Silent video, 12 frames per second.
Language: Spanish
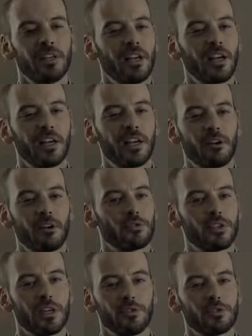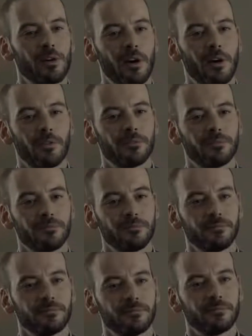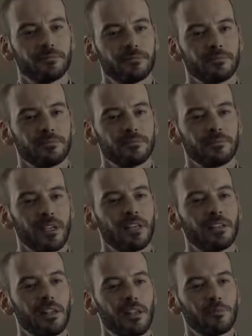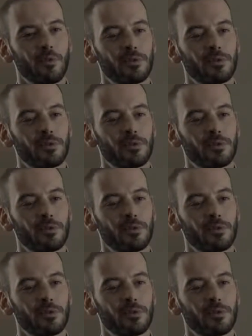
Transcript: tiene nada que ver con los años, Amaro. ¿Qué tenés